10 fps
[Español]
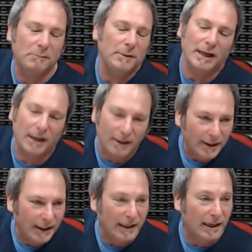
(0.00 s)
mira,
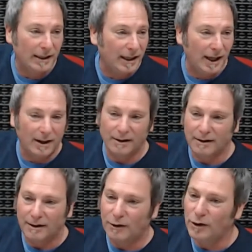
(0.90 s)
en realidad
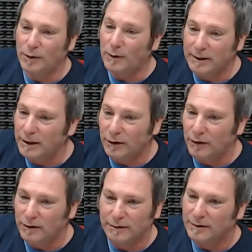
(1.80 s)
lo
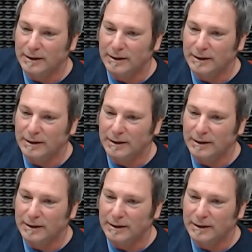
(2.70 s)
divertido